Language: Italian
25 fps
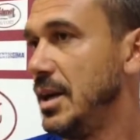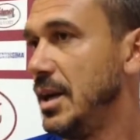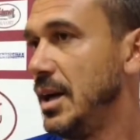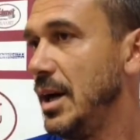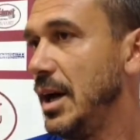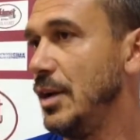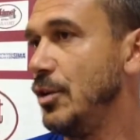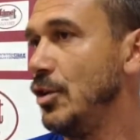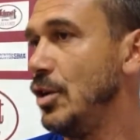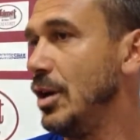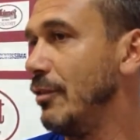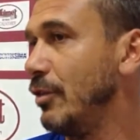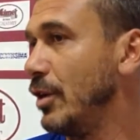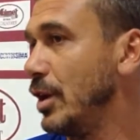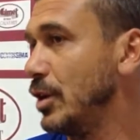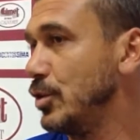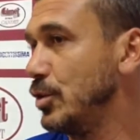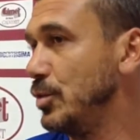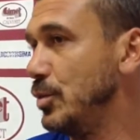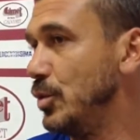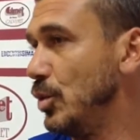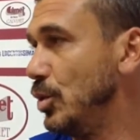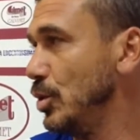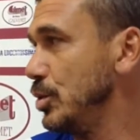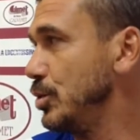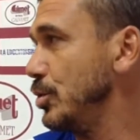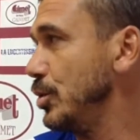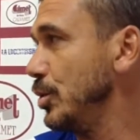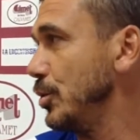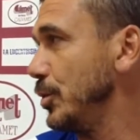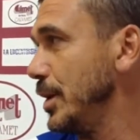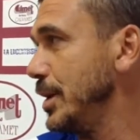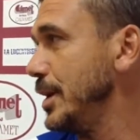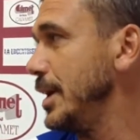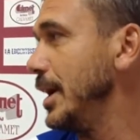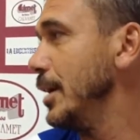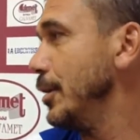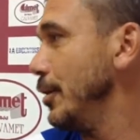hanno lavorato molto
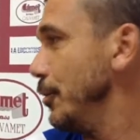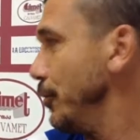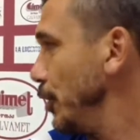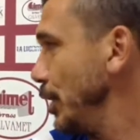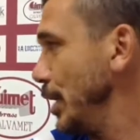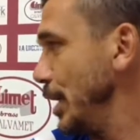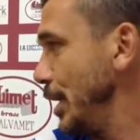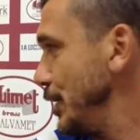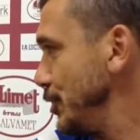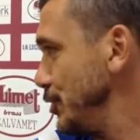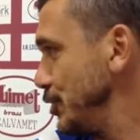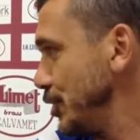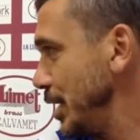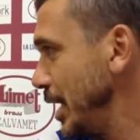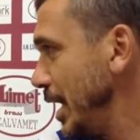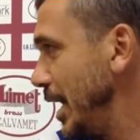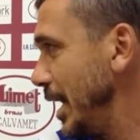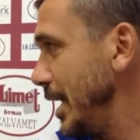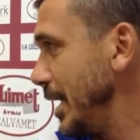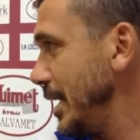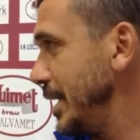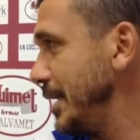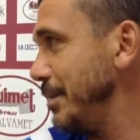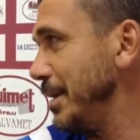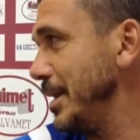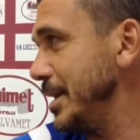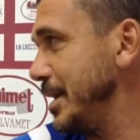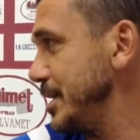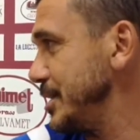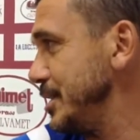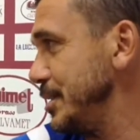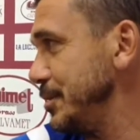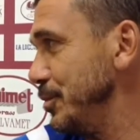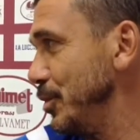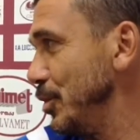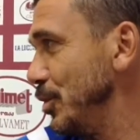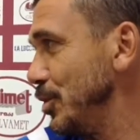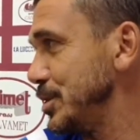quindi hanno voglia di giocare, di mettersi
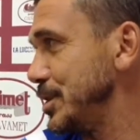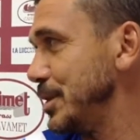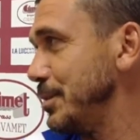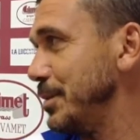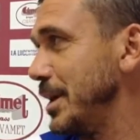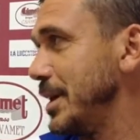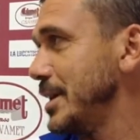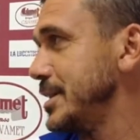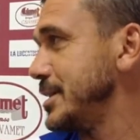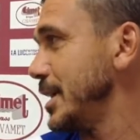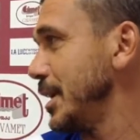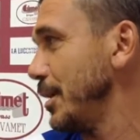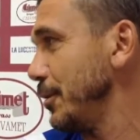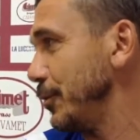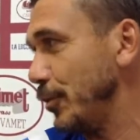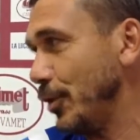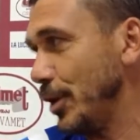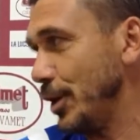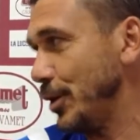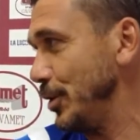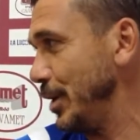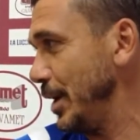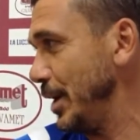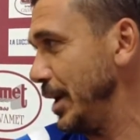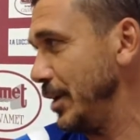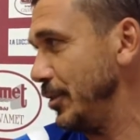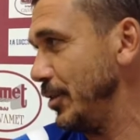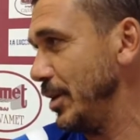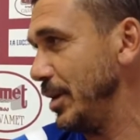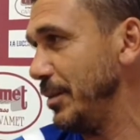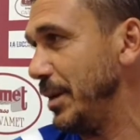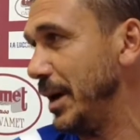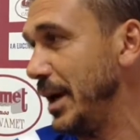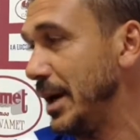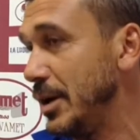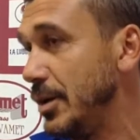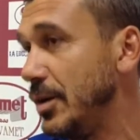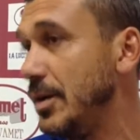in mostra, perché stare fuori non è, non è
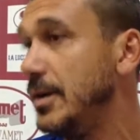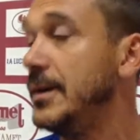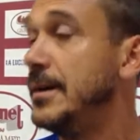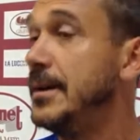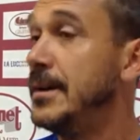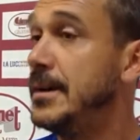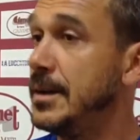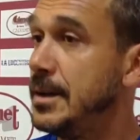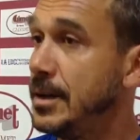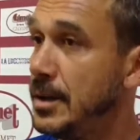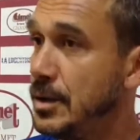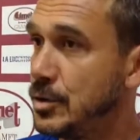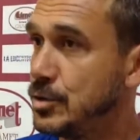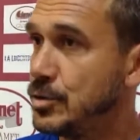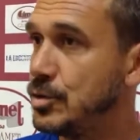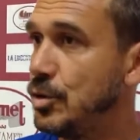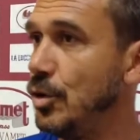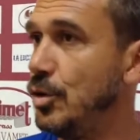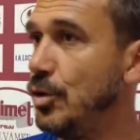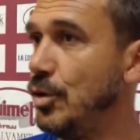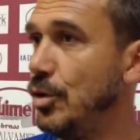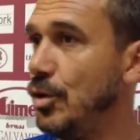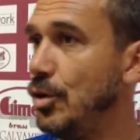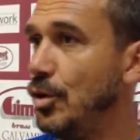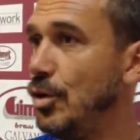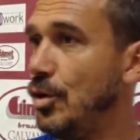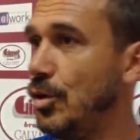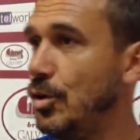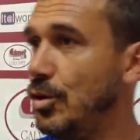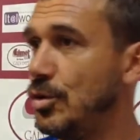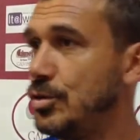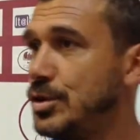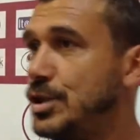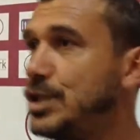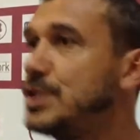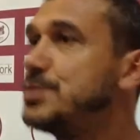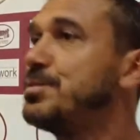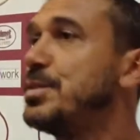bello. Sono
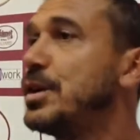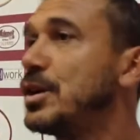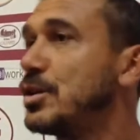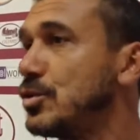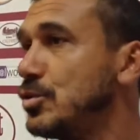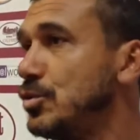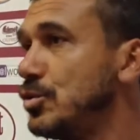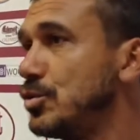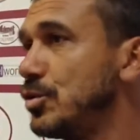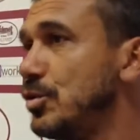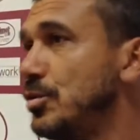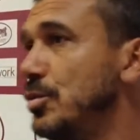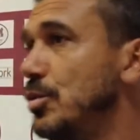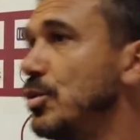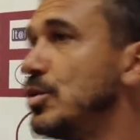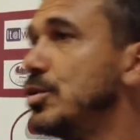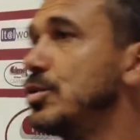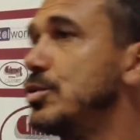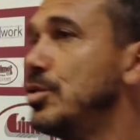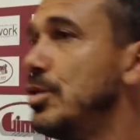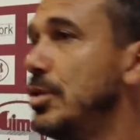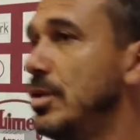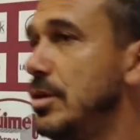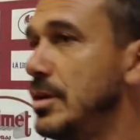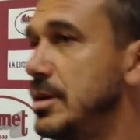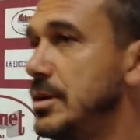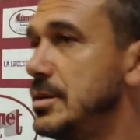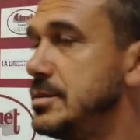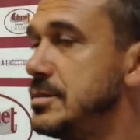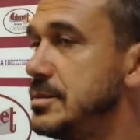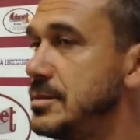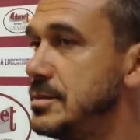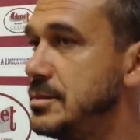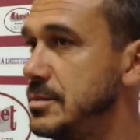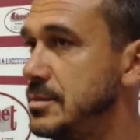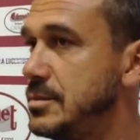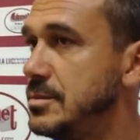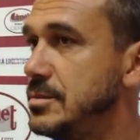dispiaciuto molto,
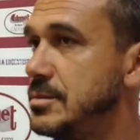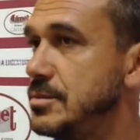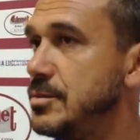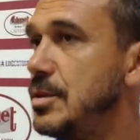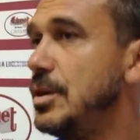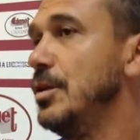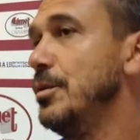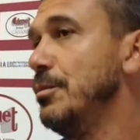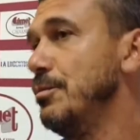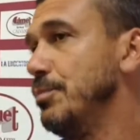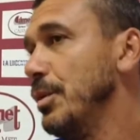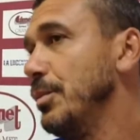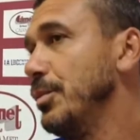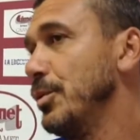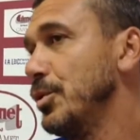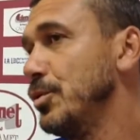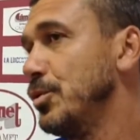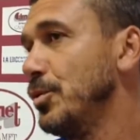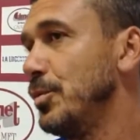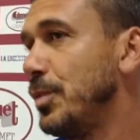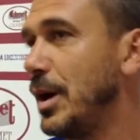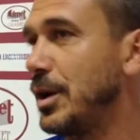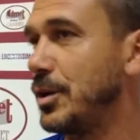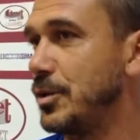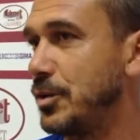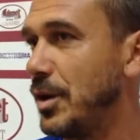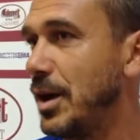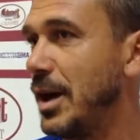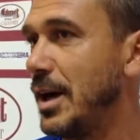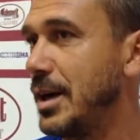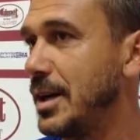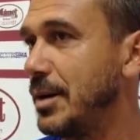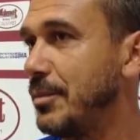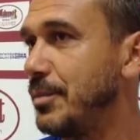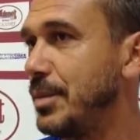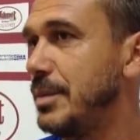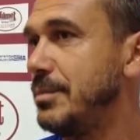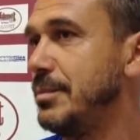quello un po' preoccupato anche,
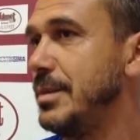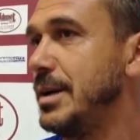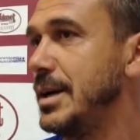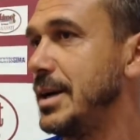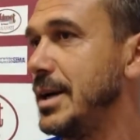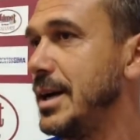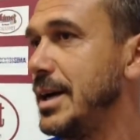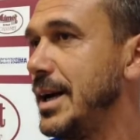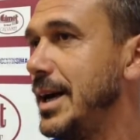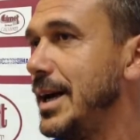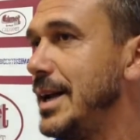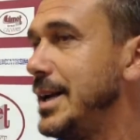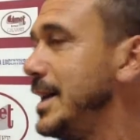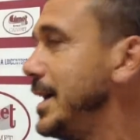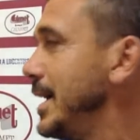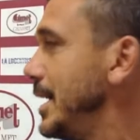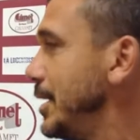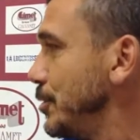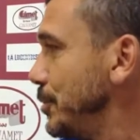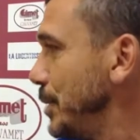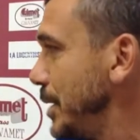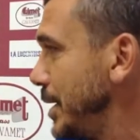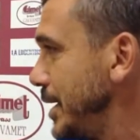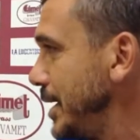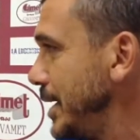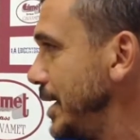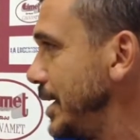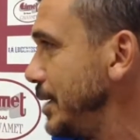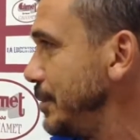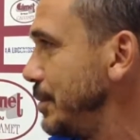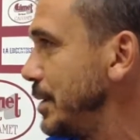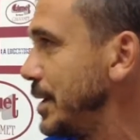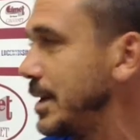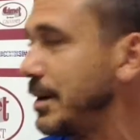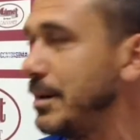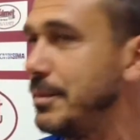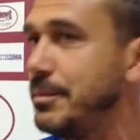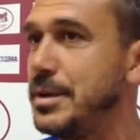per Bencarelli e Rubechini,
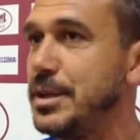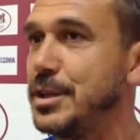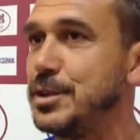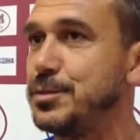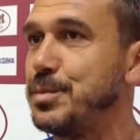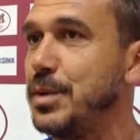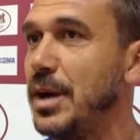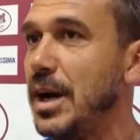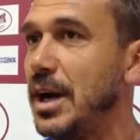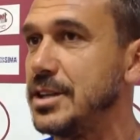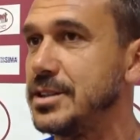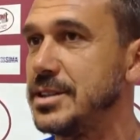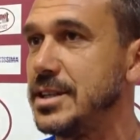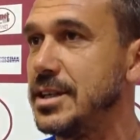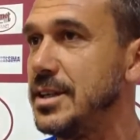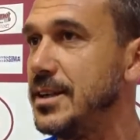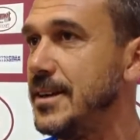perché mi dispiace,